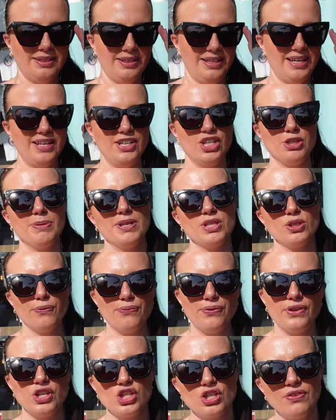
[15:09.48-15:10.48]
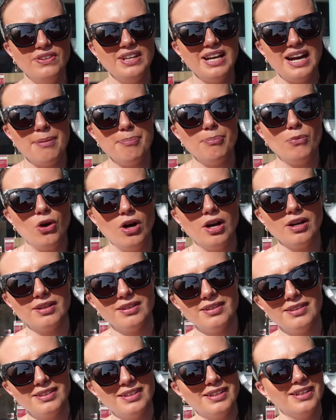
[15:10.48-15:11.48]
Ja, nicht mehr so frisch wie am
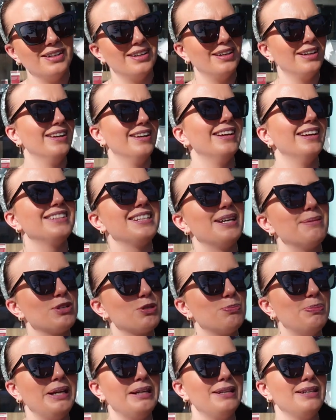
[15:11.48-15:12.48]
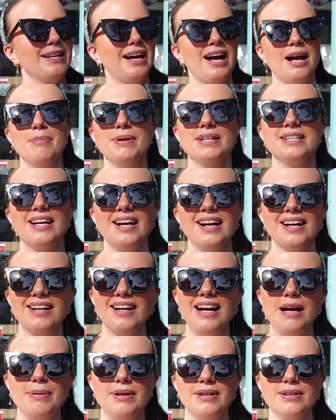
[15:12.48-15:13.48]
Morgen, äh, jetzt am späten Nachmittag,
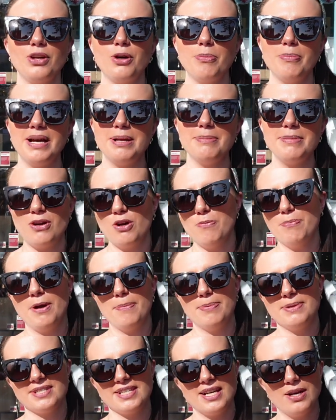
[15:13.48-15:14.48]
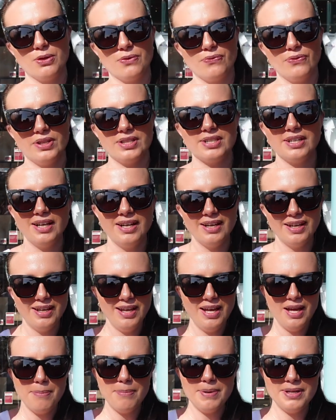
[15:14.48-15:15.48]
aber noch mein Mary Poppins Outfit
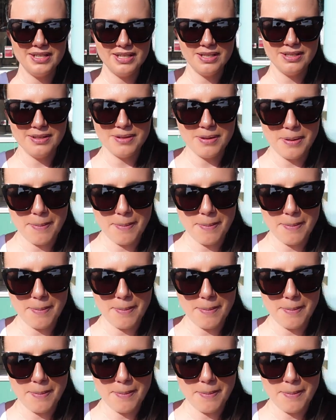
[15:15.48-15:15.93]
mit den